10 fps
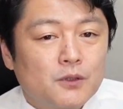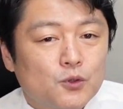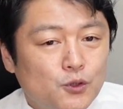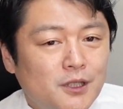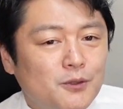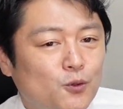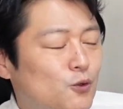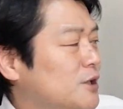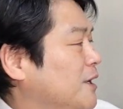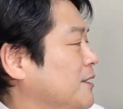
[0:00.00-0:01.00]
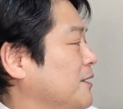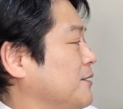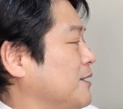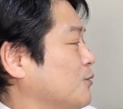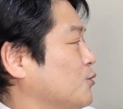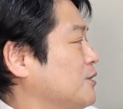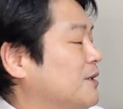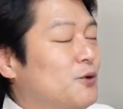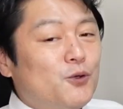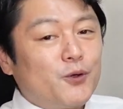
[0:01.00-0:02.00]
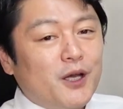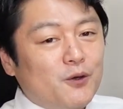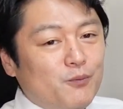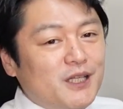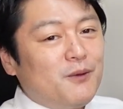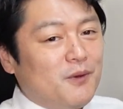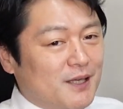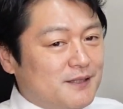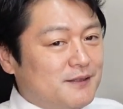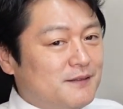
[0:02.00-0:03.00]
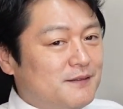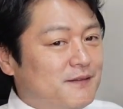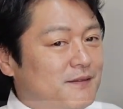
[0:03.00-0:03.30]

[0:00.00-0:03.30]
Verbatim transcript: そして残されていたこちらの予言を見てみます。